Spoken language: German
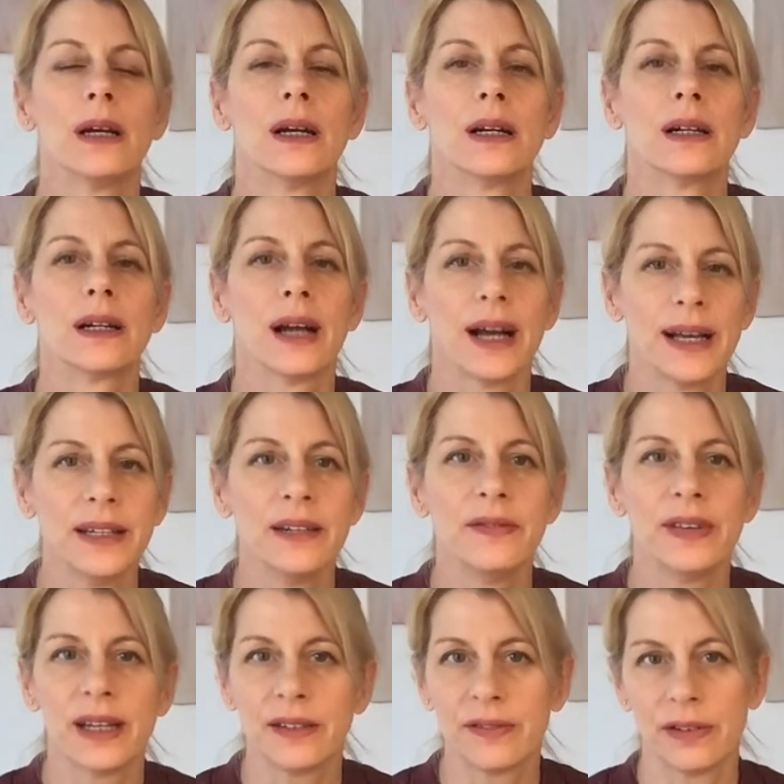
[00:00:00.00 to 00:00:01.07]
keinen
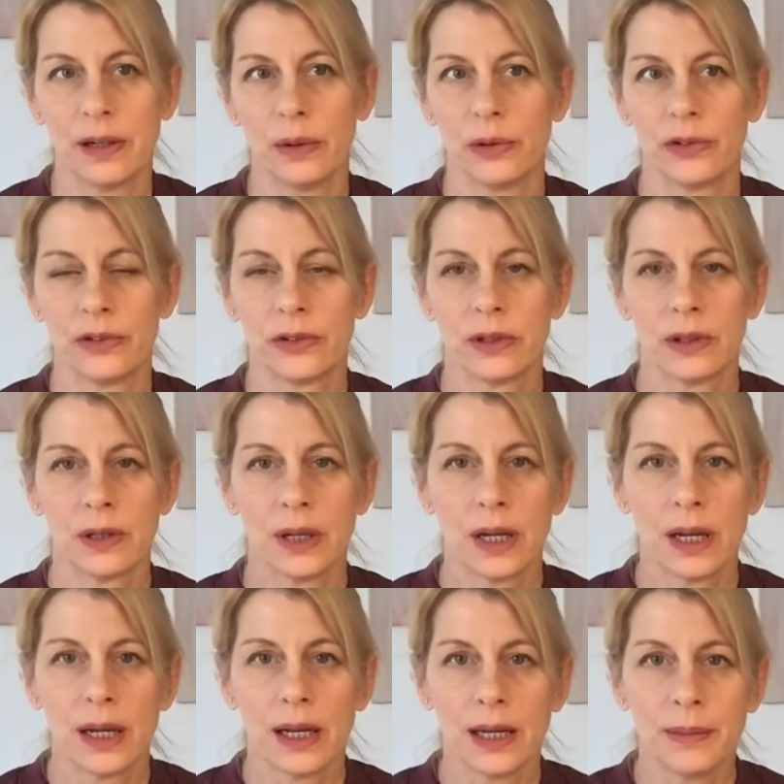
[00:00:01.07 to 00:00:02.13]
Wertverlust.
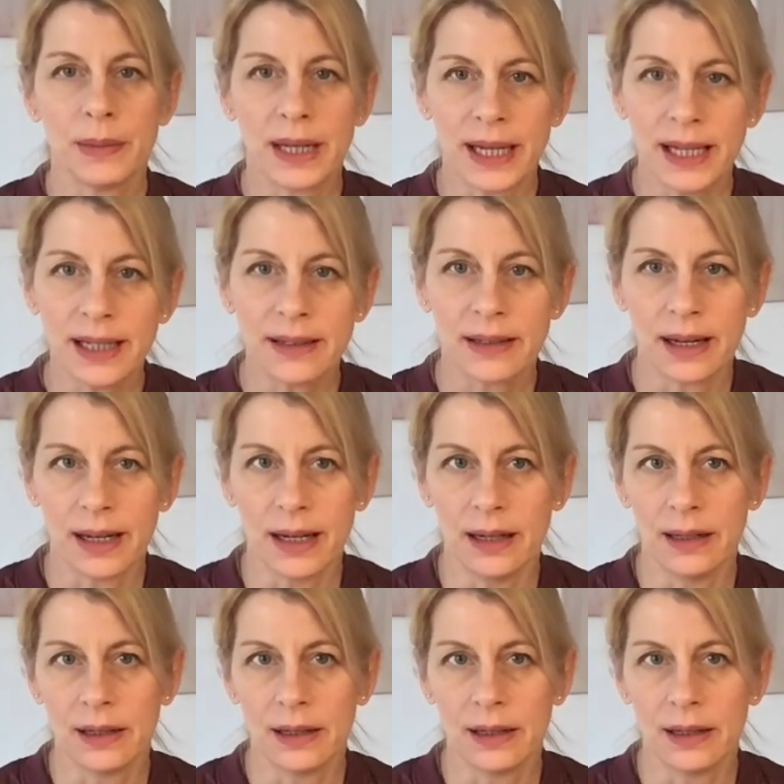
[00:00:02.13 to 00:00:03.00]
Im Gegenteil,